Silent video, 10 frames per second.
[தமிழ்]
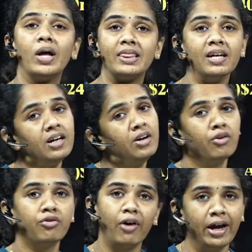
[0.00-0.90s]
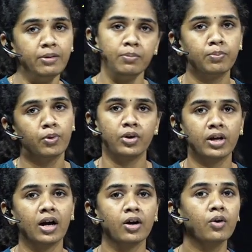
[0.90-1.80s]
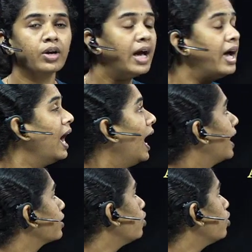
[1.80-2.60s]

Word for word: வந்து ஃபைன் போட்டிருக்காங்க ஓகே அண்ட்